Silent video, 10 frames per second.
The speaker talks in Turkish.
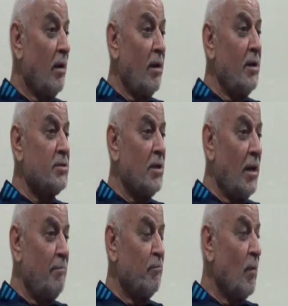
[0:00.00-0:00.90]

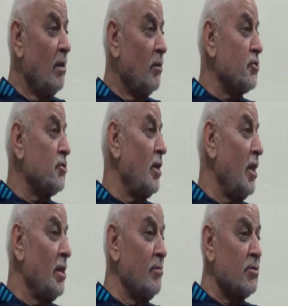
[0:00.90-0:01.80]
aleyhisselam taşı
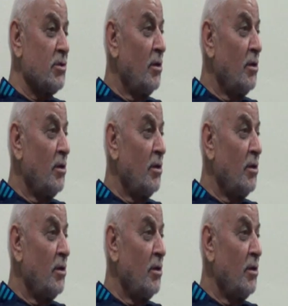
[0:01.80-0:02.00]
kaldırmış.